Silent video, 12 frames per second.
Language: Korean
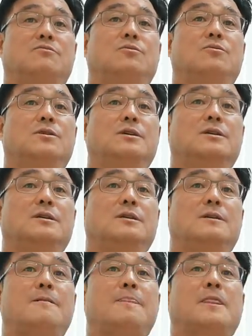앞으로
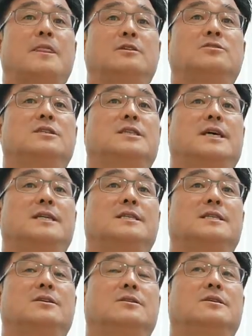고객을 나중에
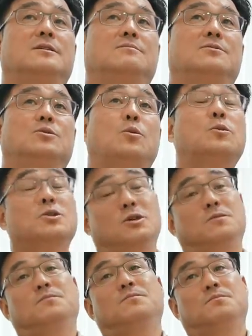자이링스가 어떤 뭐
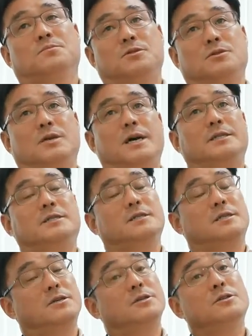독점한
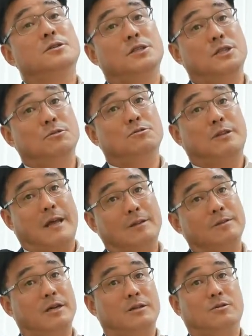그런 식으로
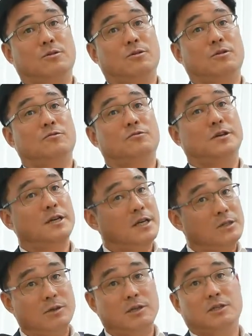되더라도
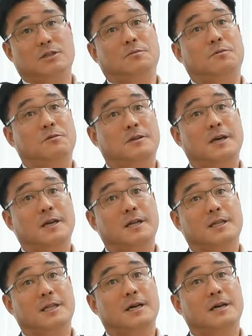우리가 계속해서
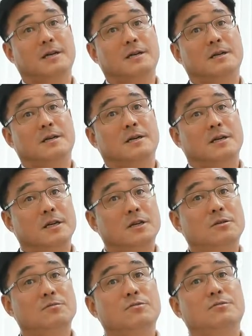서포트하겠다.
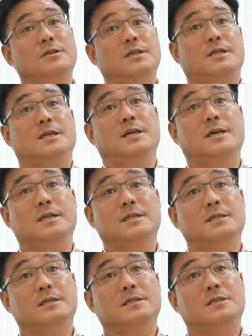이런 부분에
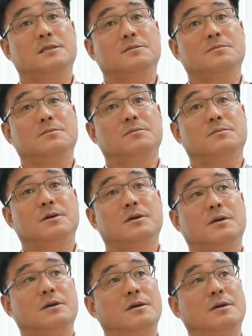대한 지금
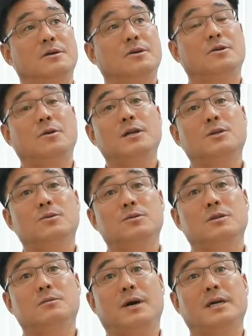어, 여러
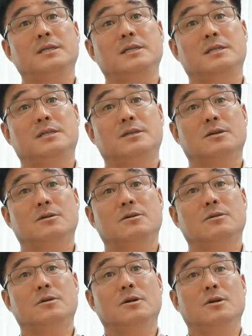활동들이 많이 있어요.
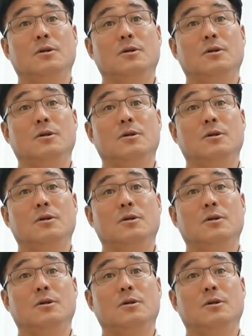